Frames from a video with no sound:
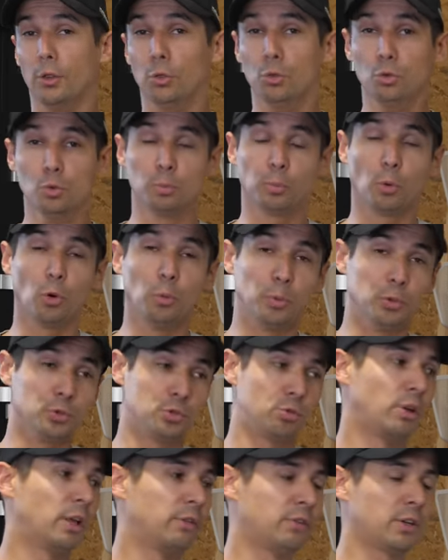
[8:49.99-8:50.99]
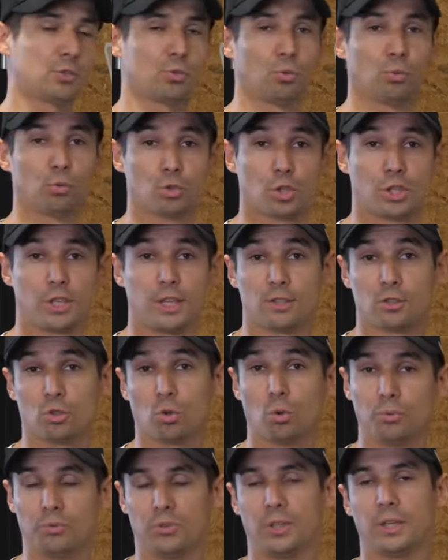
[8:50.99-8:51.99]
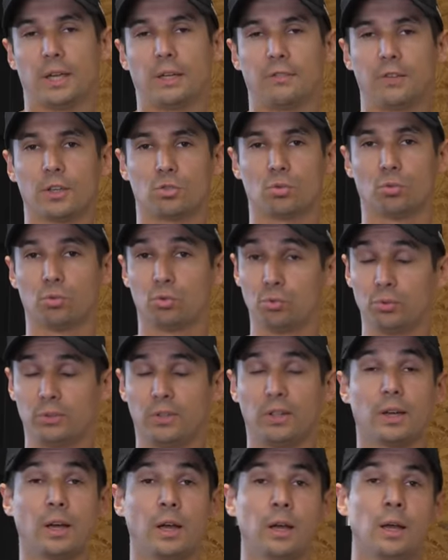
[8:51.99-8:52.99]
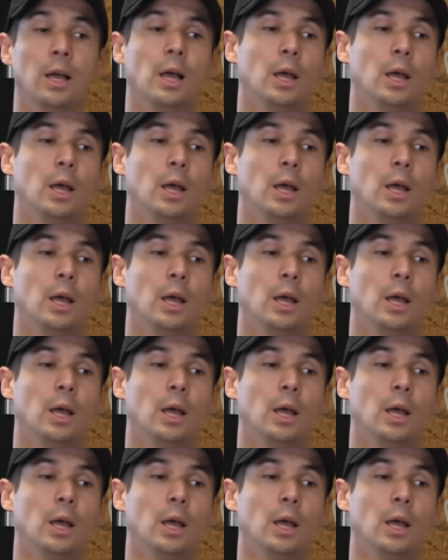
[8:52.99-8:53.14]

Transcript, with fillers: nous propose sur la version GS Trophy, hein, la version tout-terrain,